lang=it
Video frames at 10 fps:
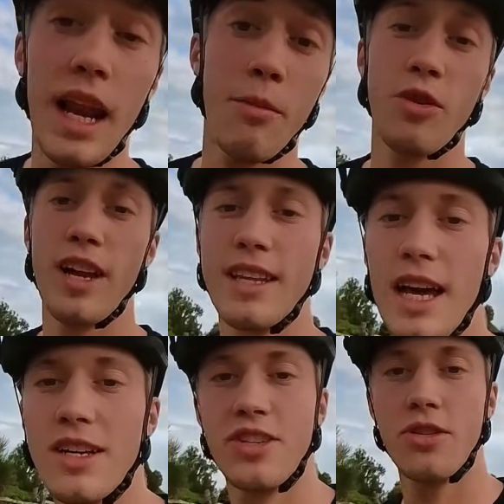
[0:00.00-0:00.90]
è la
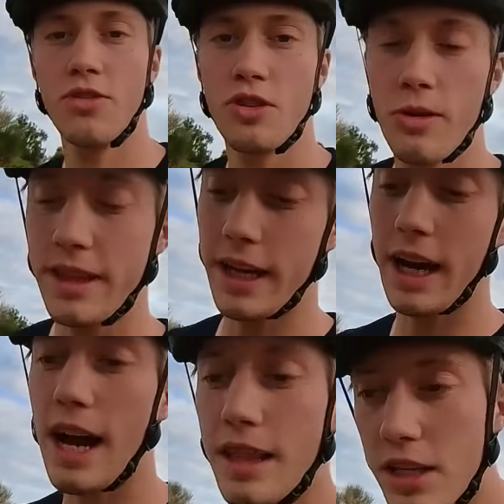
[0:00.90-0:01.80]
modalità 150
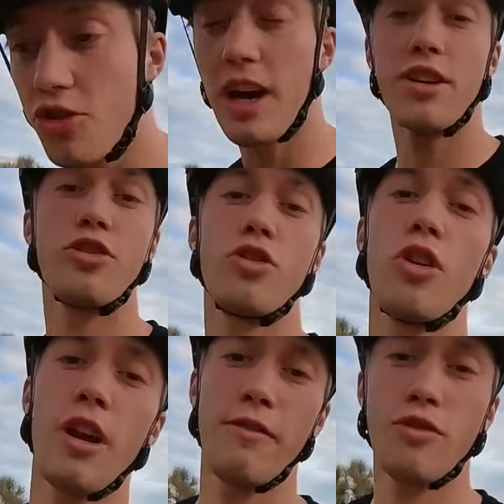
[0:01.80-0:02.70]
gradi, cioè
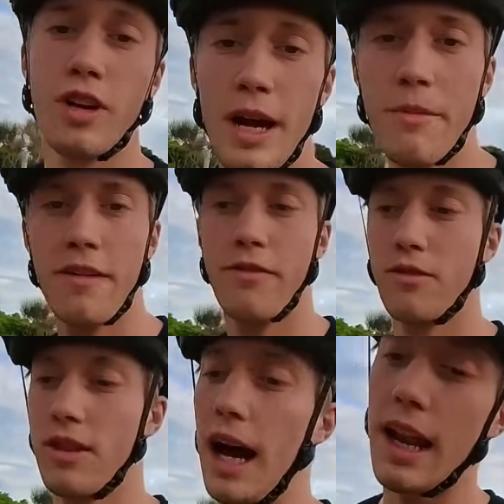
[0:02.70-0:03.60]
solo la fotocamera
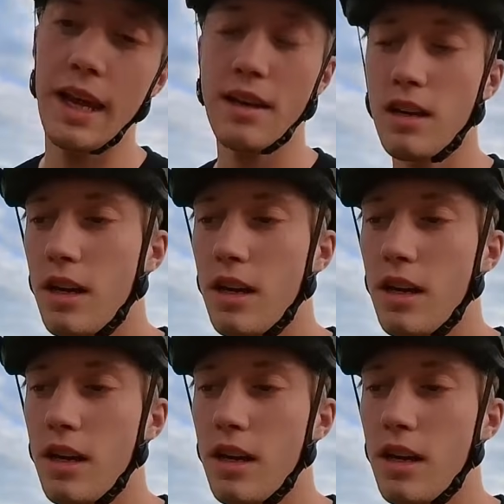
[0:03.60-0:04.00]
frontale